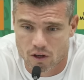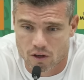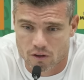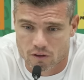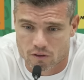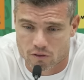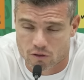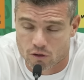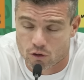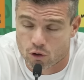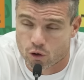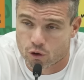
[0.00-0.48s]

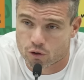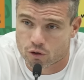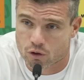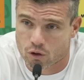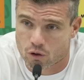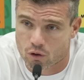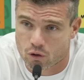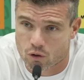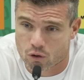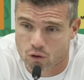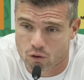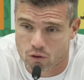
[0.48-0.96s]
dass die Leute
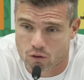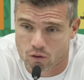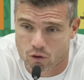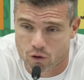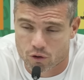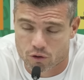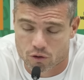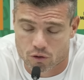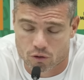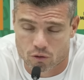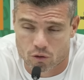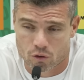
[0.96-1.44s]
auch
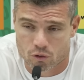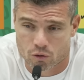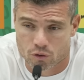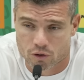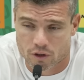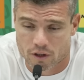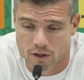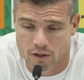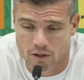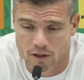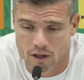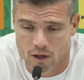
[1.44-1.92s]
heute
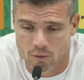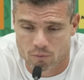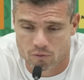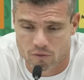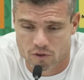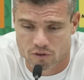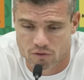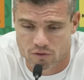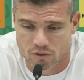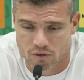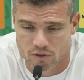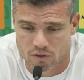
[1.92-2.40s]
honoriert haben,
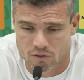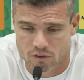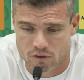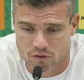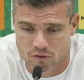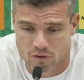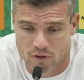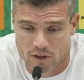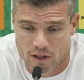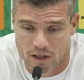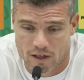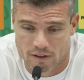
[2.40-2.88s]
was wir,
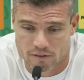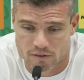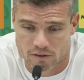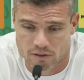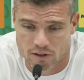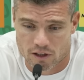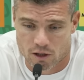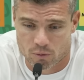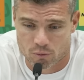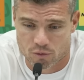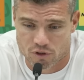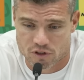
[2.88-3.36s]
was wir
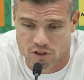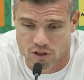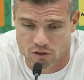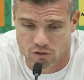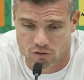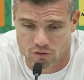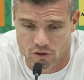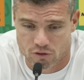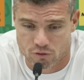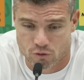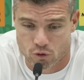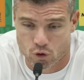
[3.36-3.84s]
geleistet haben bis jetzt
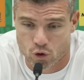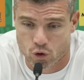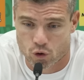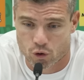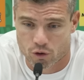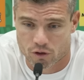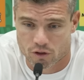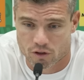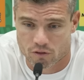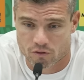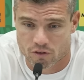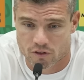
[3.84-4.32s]
und was wir auch
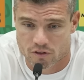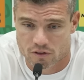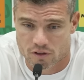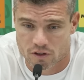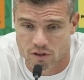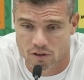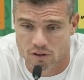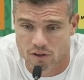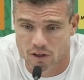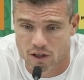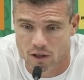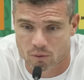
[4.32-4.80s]
heute
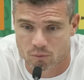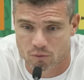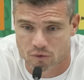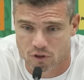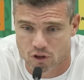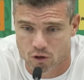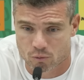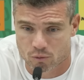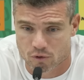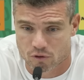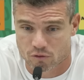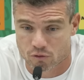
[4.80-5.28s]
investiert haben. Ich
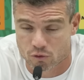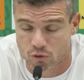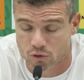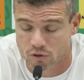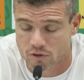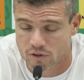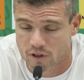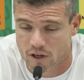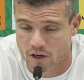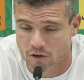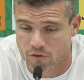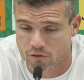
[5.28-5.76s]
glaube, das würde
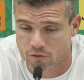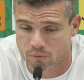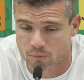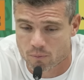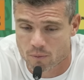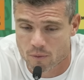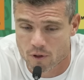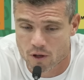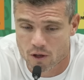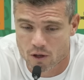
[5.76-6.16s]
uns helfen.